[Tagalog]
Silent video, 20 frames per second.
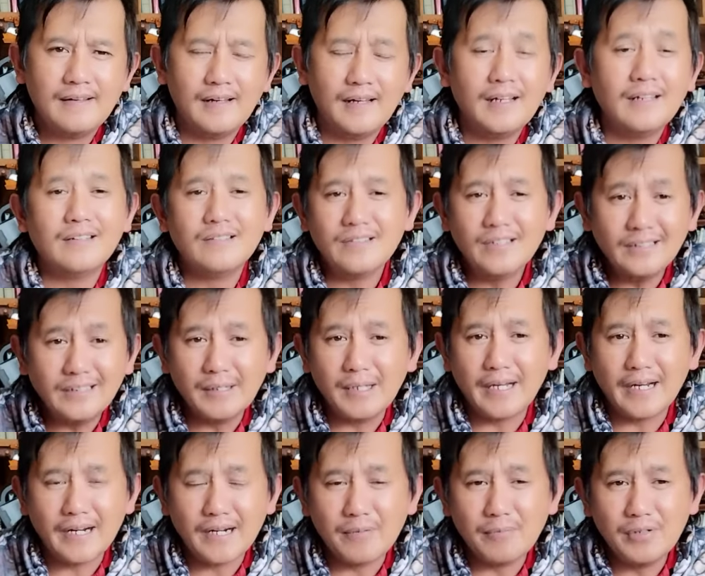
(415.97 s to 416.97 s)
and yet ti
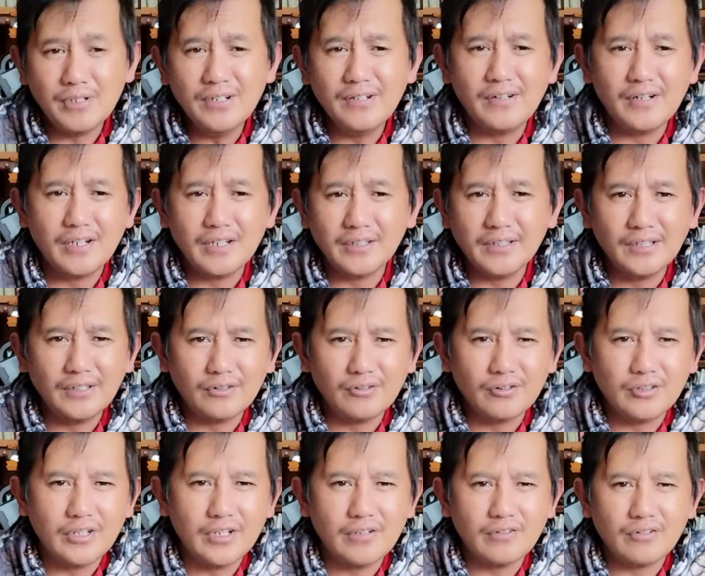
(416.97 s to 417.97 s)
na nagit
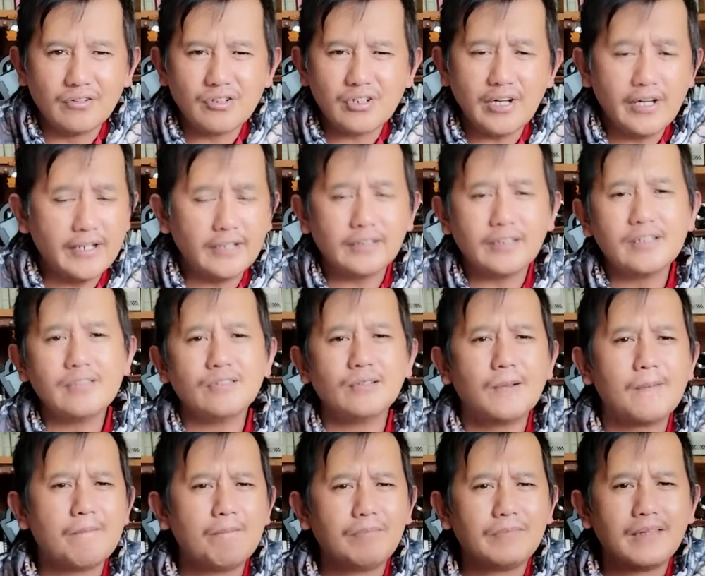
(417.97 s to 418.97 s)
entertainers kada
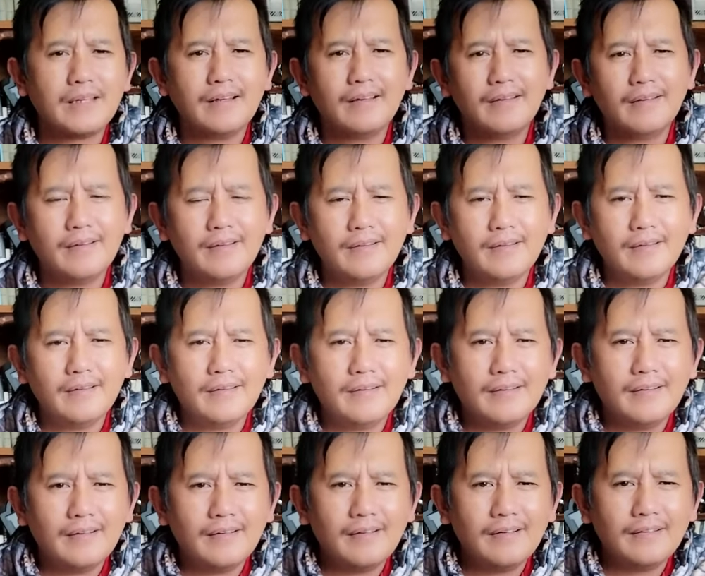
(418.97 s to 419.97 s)
tayo
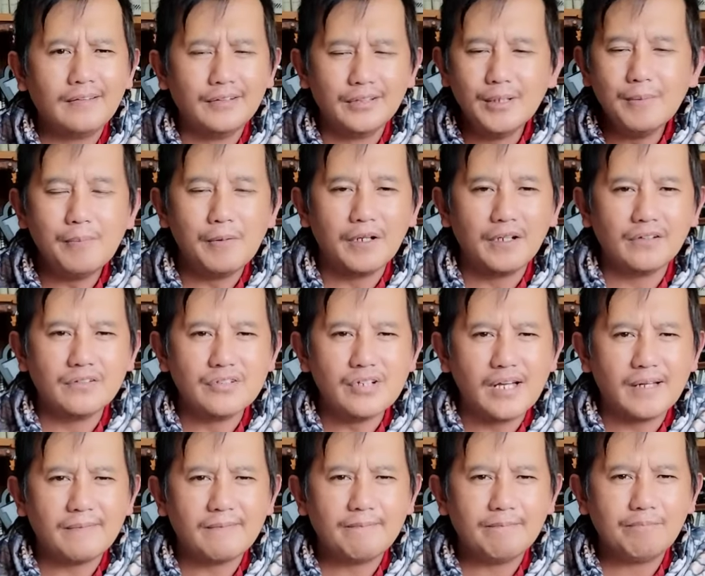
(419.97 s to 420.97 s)
different
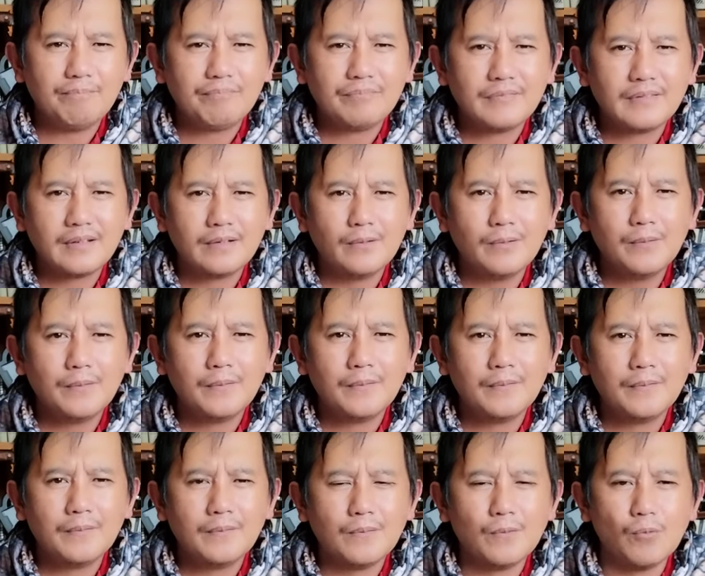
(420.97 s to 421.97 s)
siya
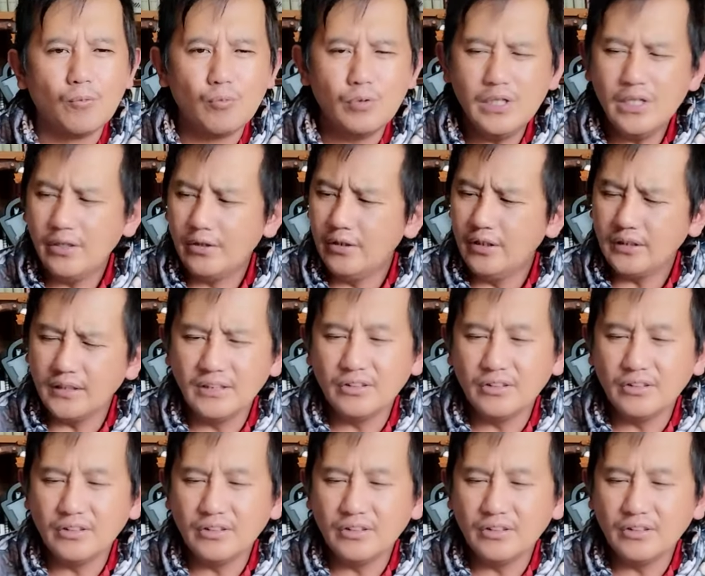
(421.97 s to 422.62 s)
we are not